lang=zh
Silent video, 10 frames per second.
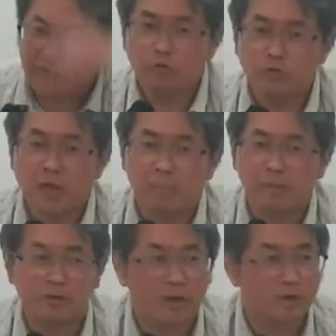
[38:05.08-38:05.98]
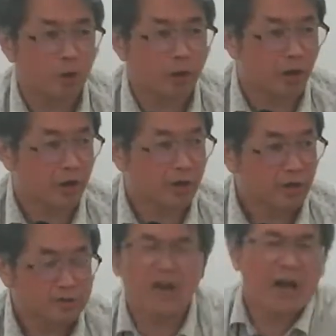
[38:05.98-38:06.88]
库的还不是撤退了，
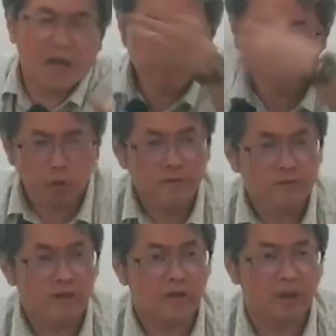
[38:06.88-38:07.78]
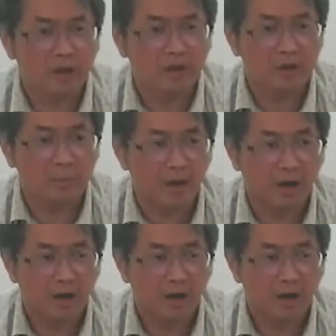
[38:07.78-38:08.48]
上海还不是沦陷了，有没有？